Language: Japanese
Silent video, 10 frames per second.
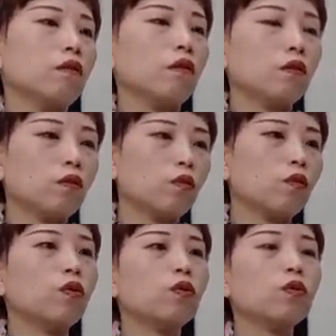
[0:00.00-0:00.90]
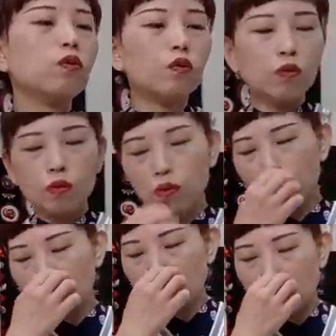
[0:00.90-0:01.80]
えーと、薄薄
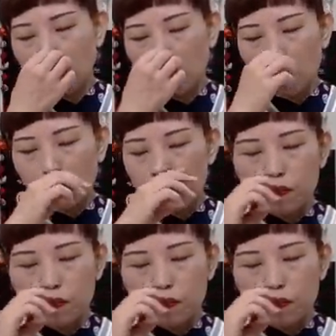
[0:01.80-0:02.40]
くて